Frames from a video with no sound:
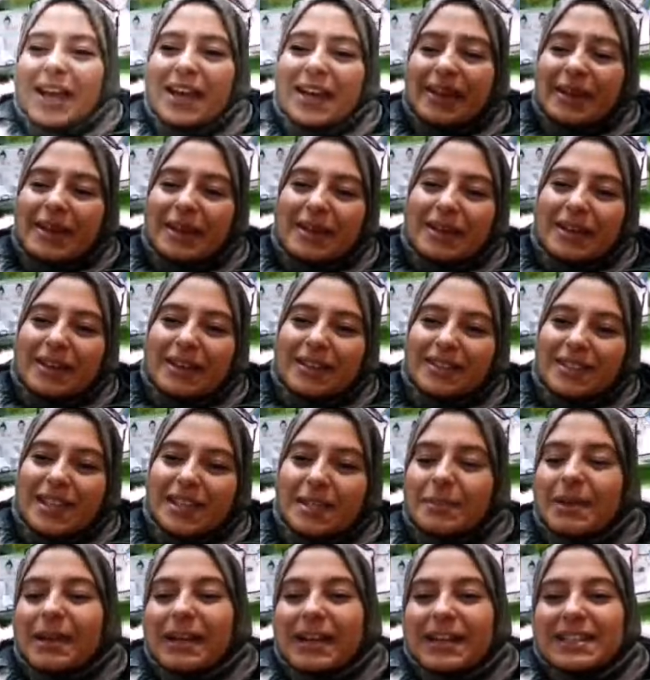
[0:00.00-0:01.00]
آه،
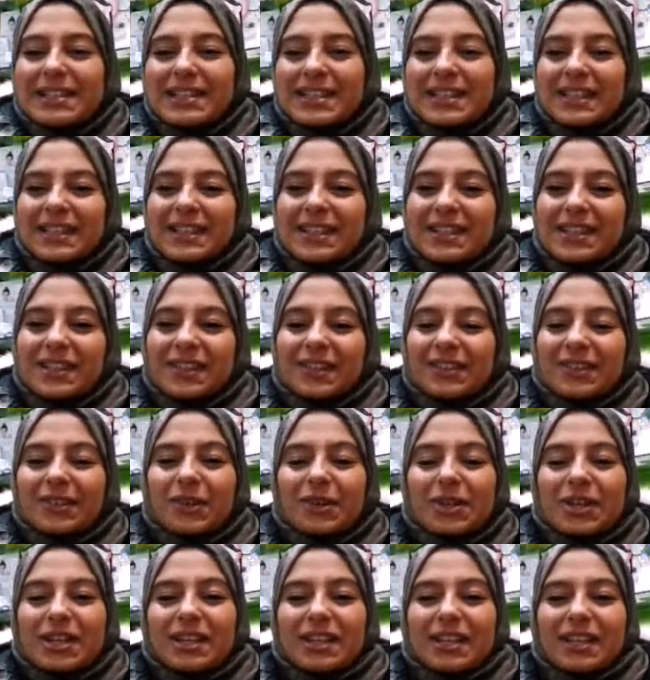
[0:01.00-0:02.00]
تتمنى لك اختي
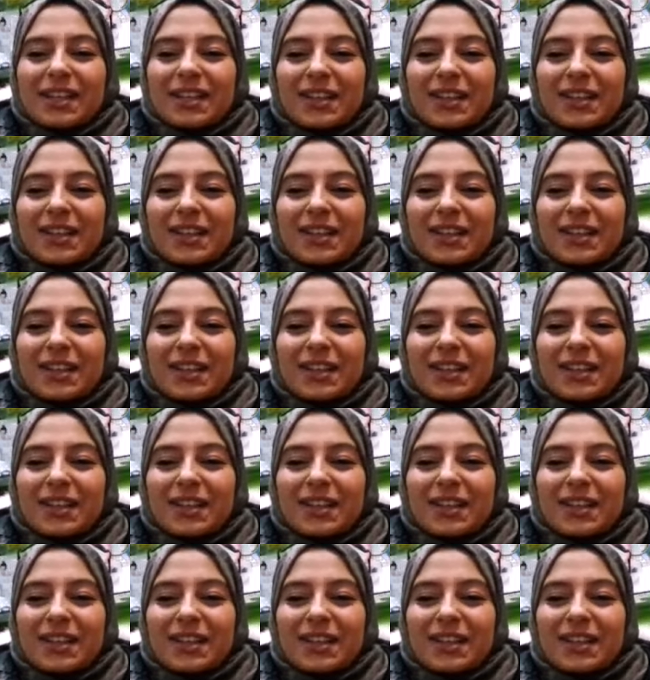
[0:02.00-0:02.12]
كل